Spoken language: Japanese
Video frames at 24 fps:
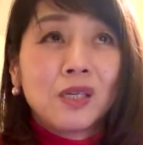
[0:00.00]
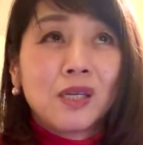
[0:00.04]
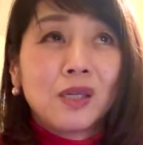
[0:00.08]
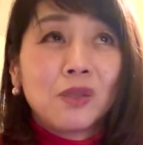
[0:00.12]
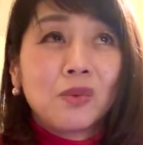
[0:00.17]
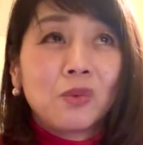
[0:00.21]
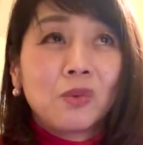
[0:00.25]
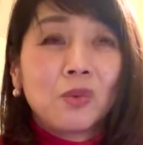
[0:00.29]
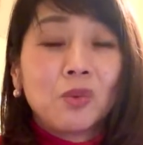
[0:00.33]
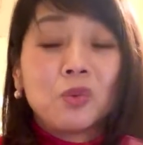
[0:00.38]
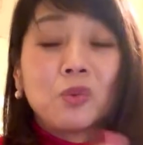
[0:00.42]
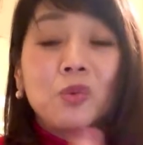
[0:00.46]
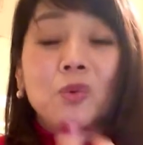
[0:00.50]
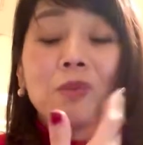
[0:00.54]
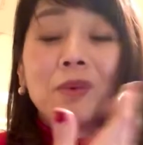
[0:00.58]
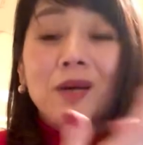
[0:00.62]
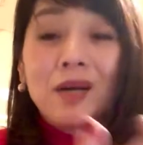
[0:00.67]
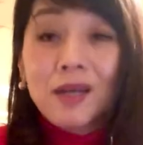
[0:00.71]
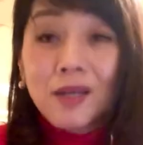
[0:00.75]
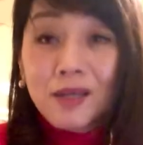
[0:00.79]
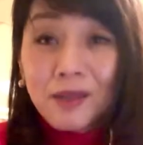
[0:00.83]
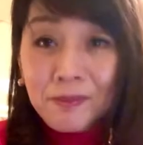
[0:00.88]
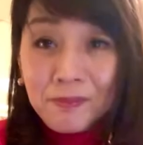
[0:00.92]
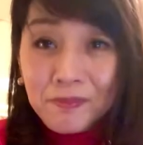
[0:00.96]
あの言
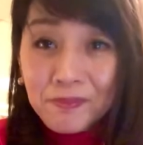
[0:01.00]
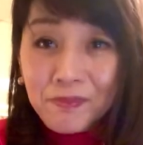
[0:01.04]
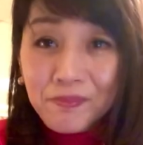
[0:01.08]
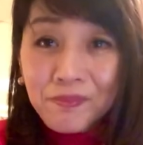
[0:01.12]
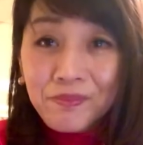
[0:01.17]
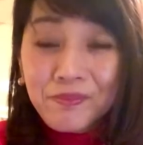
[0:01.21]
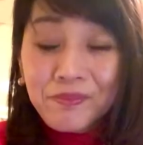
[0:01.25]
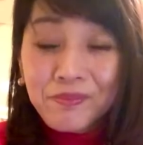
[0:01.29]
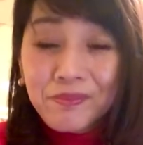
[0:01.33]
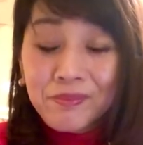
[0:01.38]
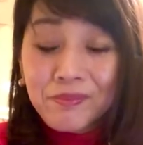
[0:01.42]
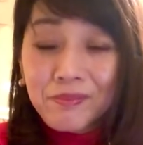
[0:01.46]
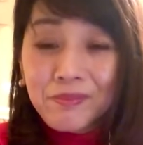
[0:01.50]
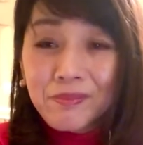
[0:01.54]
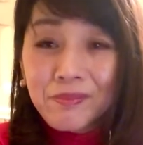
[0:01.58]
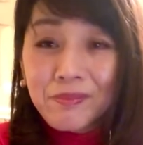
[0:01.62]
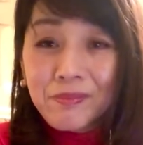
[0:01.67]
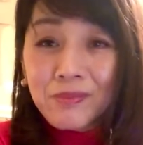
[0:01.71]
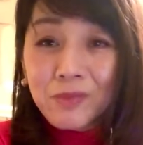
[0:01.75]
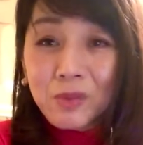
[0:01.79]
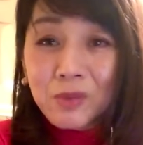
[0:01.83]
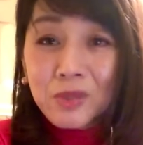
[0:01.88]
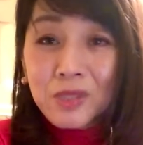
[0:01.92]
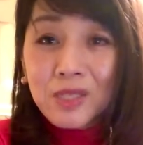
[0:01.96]
葉
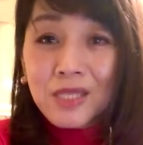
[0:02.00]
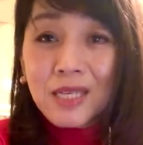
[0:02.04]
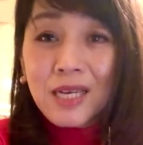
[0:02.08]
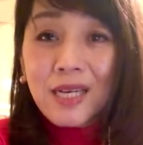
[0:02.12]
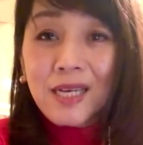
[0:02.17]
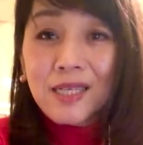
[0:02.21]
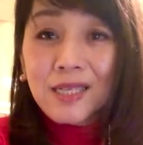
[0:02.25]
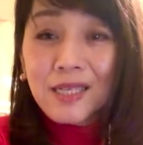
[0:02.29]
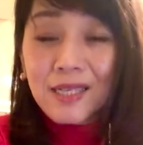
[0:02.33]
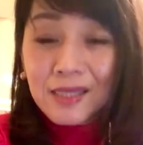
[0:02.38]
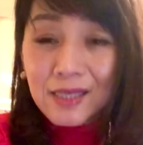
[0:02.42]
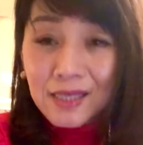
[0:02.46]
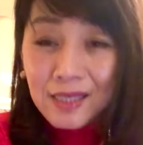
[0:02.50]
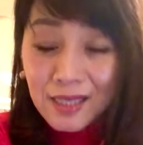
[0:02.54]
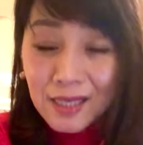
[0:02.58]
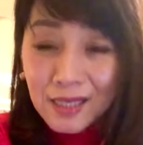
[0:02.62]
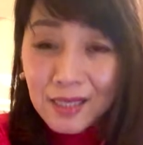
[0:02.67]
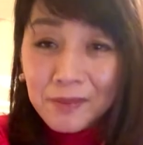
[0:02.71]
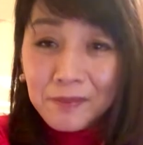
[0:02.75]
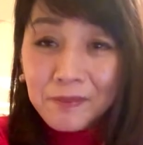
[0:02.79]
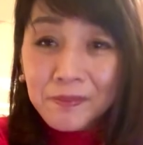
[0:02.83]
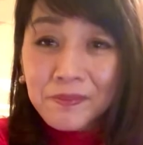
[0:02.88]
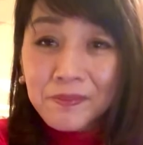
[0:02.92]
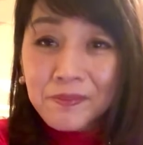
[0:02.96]
の使い方あ